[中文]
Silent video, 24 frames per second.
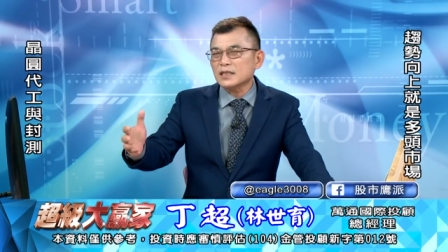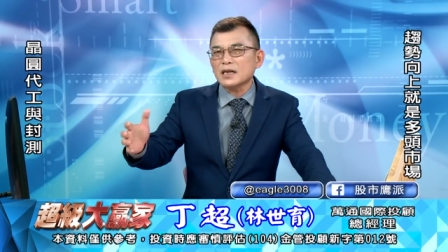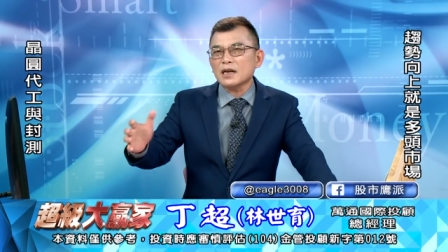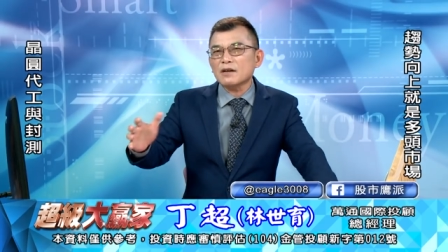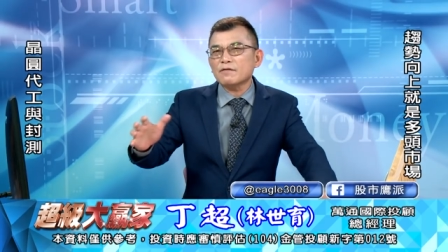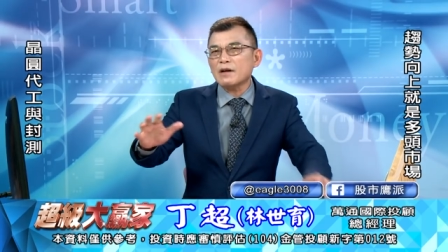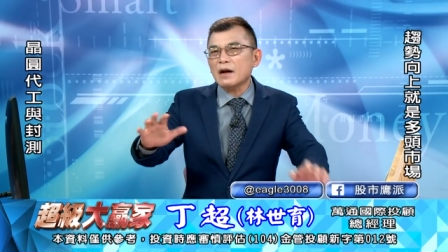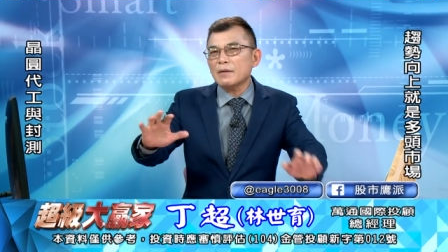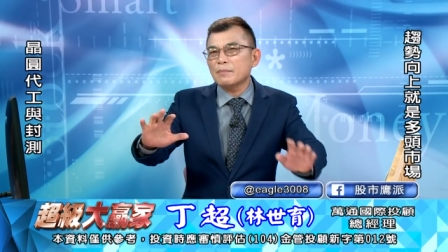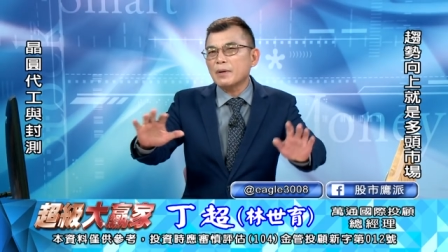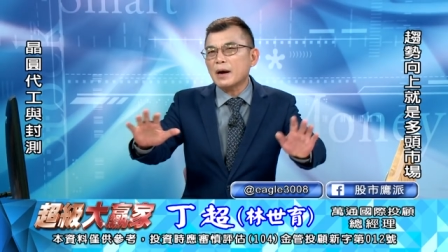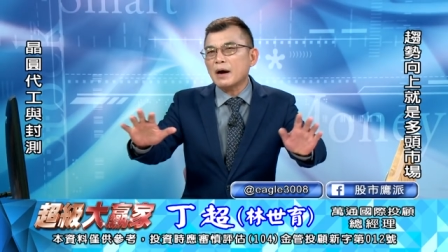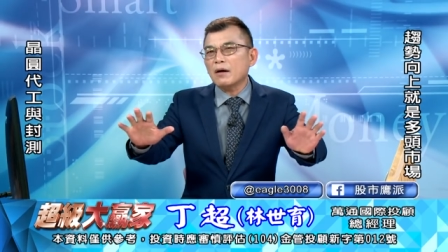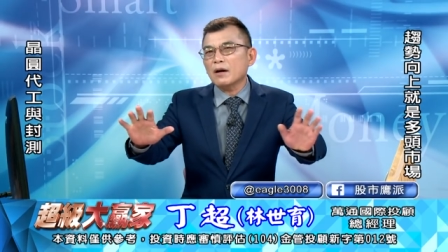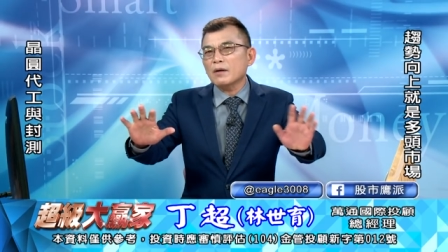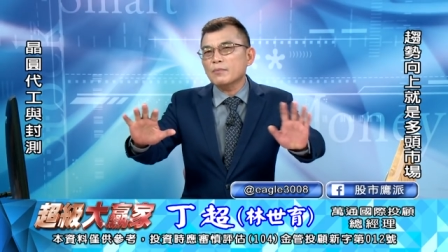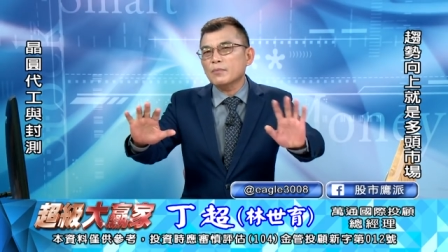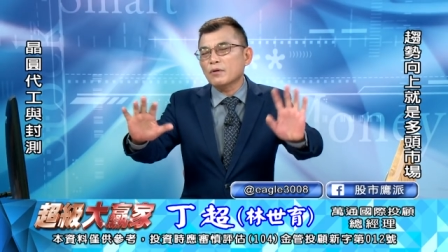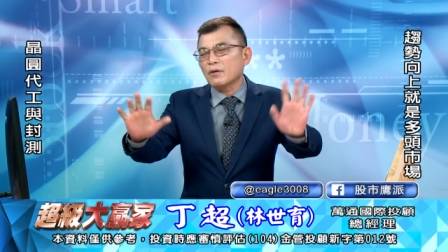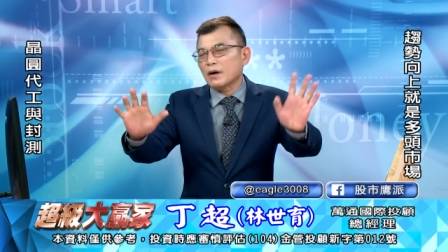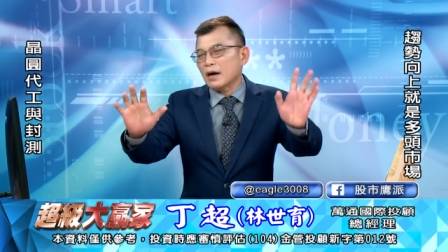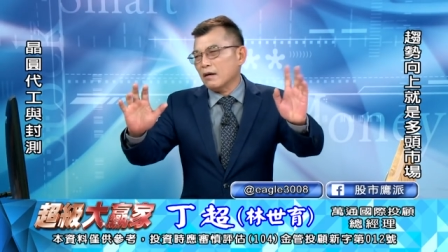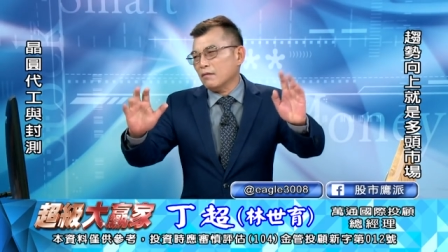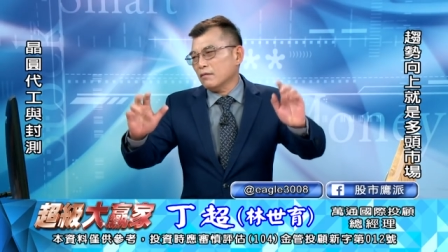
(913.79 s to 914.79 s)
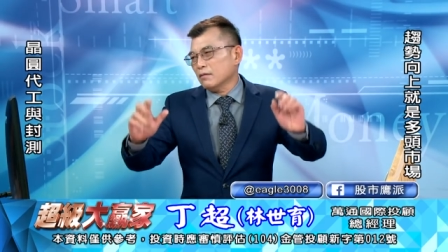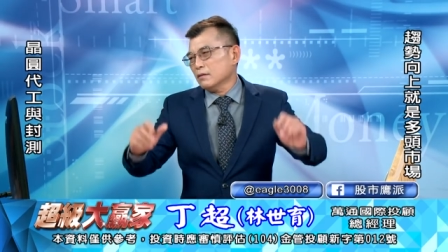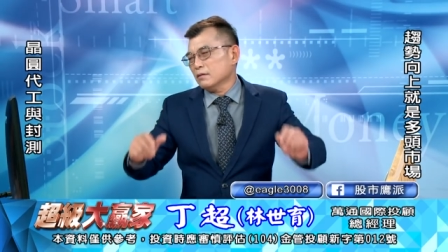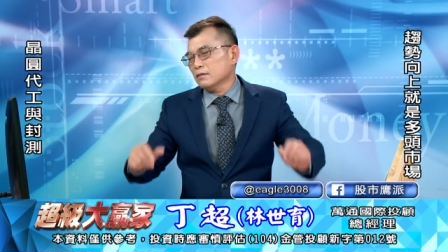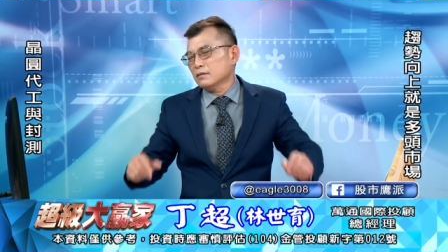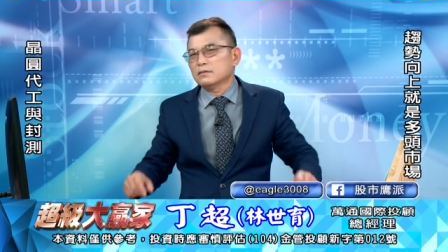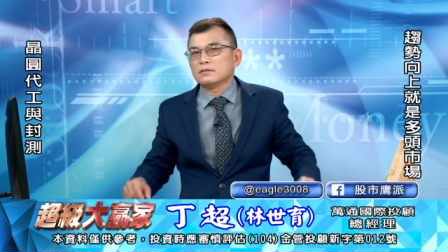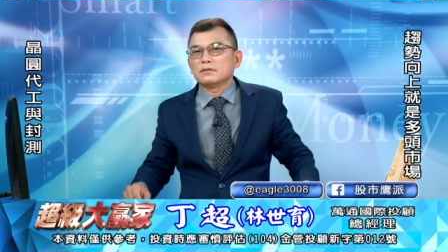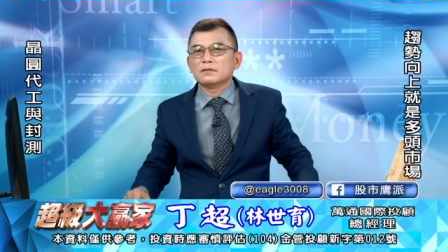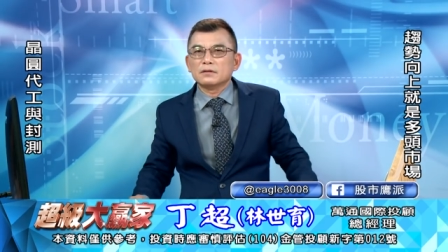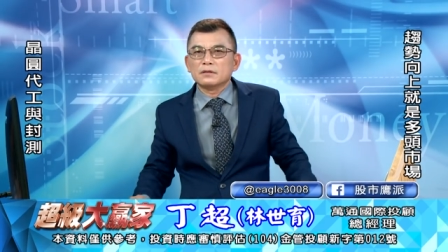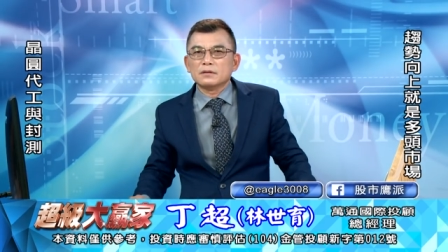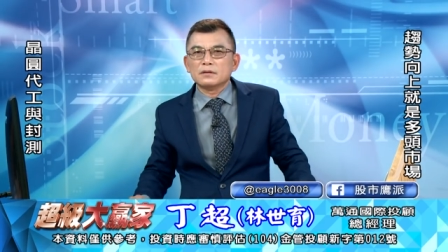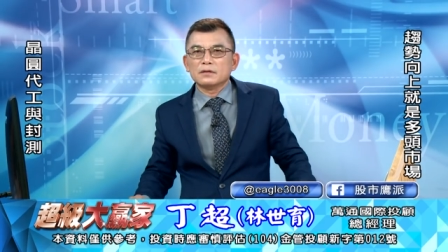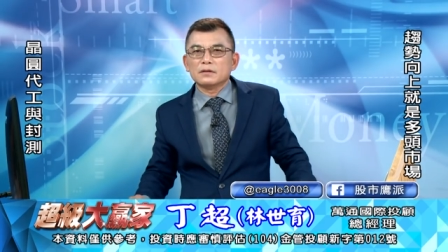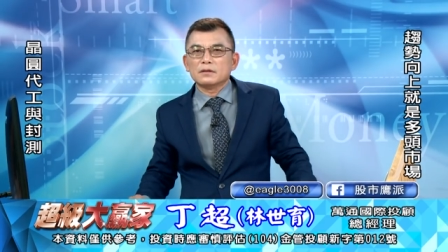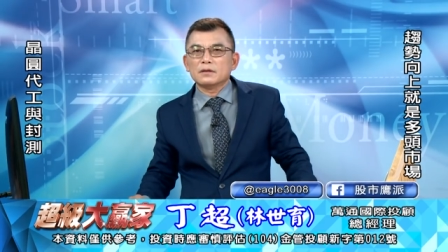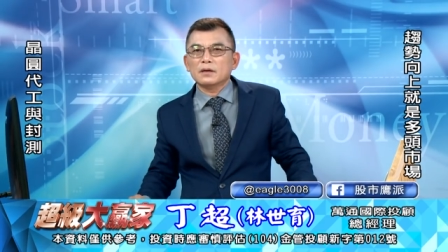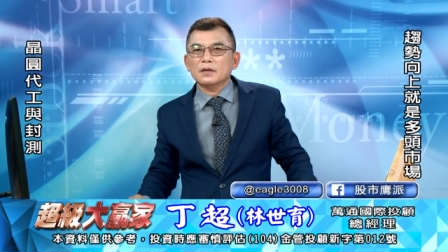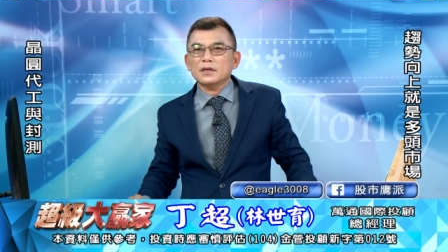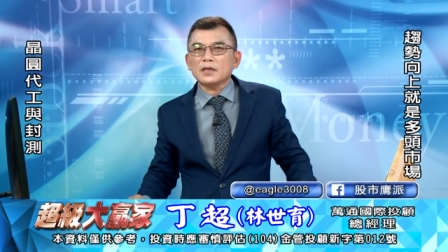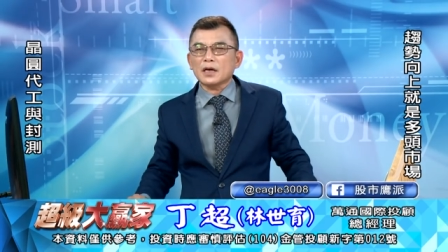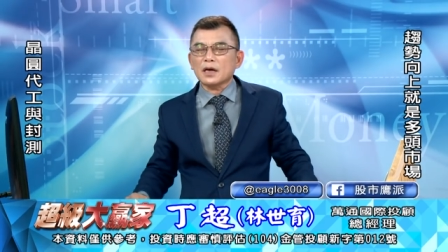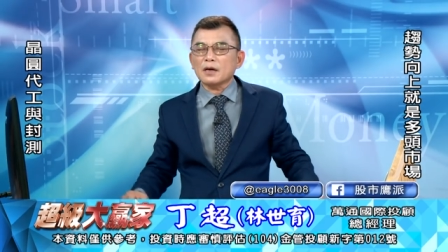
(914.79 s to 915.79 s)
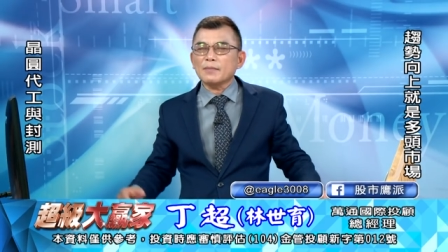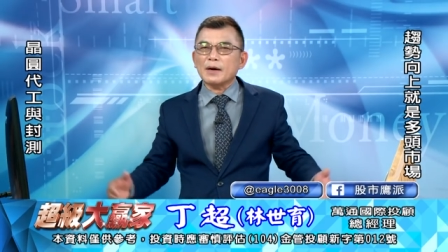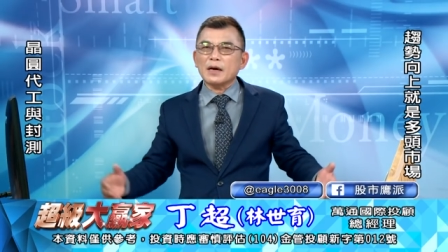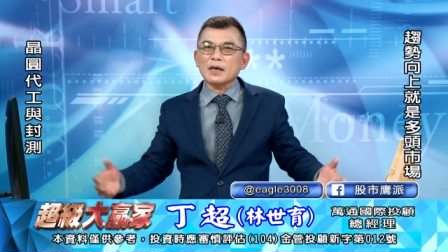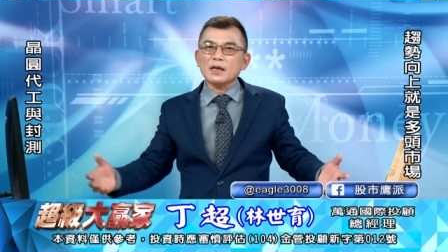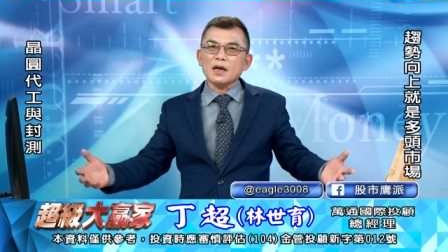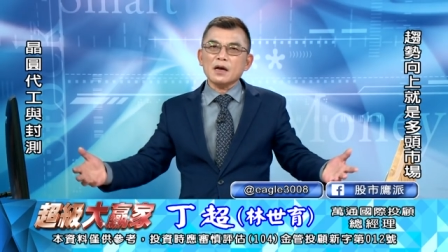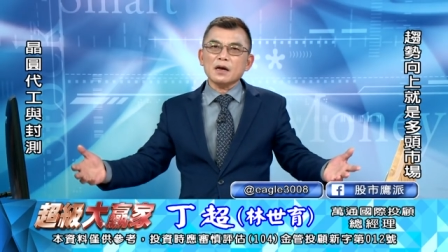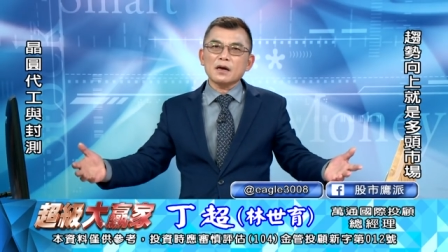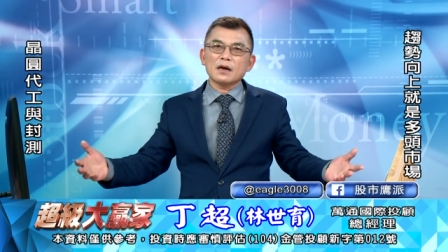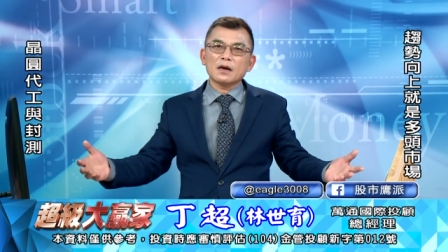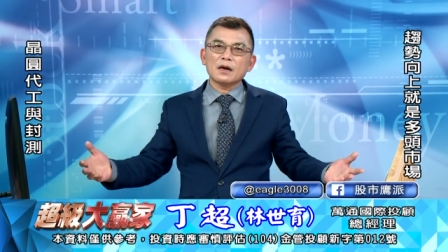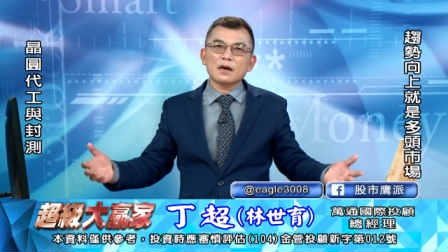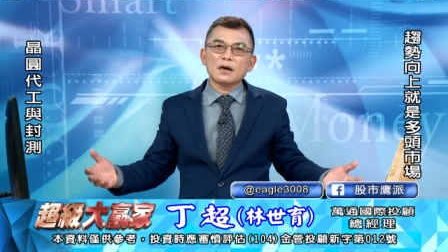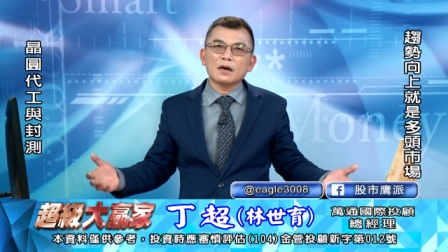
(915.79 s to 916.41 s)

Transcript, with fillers: 即个放炮还无搞，打开嘛样？